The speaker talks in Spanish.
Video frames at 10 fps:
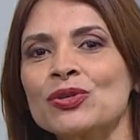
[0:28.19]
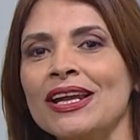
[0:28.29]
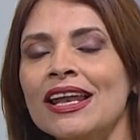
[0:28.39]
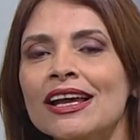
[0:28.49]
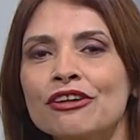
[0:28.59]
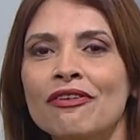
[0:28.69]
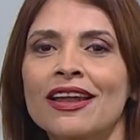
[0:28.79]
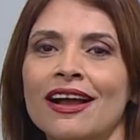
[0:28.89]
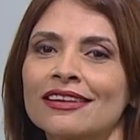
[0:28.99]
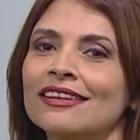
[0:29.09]
es la jefa de
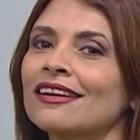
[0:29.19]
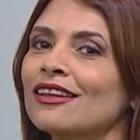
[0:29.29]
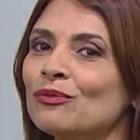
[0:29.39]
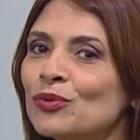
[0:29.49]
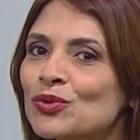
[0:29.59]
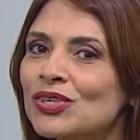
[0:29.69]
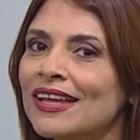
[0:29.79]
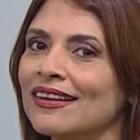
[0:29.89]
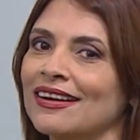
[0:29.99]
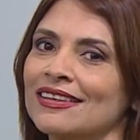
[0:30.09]
la Cátedra de
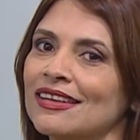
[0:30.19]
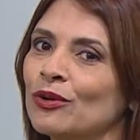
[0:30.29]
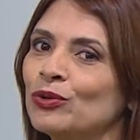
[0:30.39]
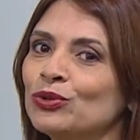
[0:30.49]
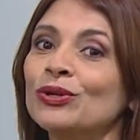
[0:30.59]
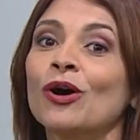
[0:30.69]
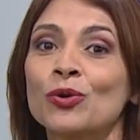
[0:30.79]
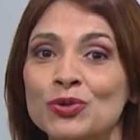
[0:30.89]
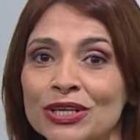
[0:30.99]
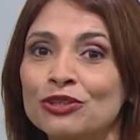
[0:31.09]
Música de la Casa de Cultura
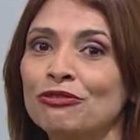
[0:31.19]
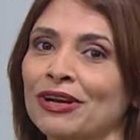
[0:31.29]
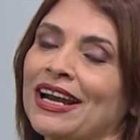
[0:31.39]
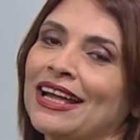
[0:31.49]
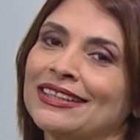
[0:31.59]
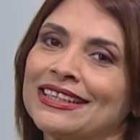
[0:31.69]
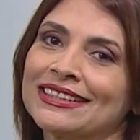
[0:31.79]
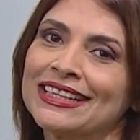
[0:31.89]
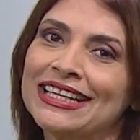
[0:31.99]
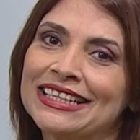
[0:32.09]
Joseito
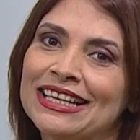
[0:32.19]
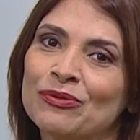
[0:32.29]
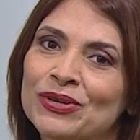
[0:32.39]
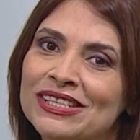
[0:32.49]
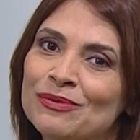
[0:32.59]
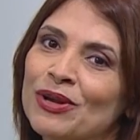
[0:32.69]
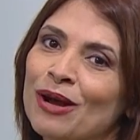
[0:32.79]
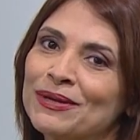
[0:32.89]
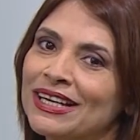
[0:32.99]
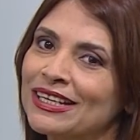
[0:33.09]
Fernández del municipio
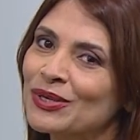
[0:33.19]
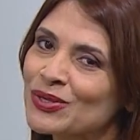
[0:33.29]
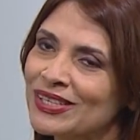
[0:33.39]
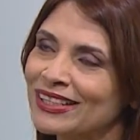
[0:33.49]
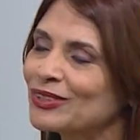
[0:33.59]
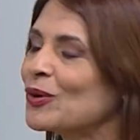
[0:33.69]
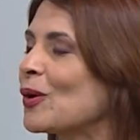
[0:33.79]
capitalino Centro